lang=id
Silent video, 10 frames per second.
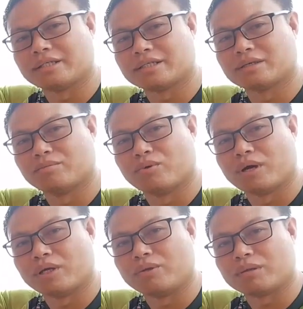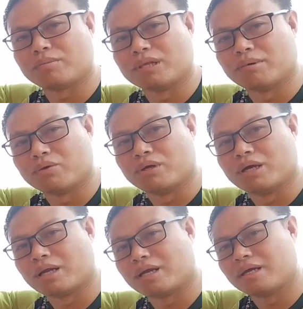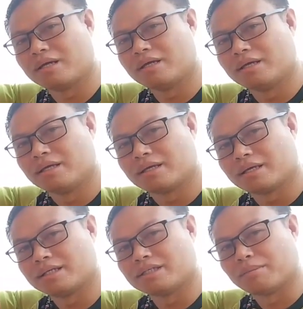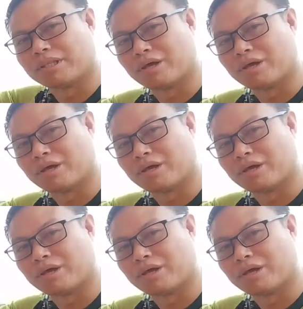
asas sebuah unit penyaman udara ya siapa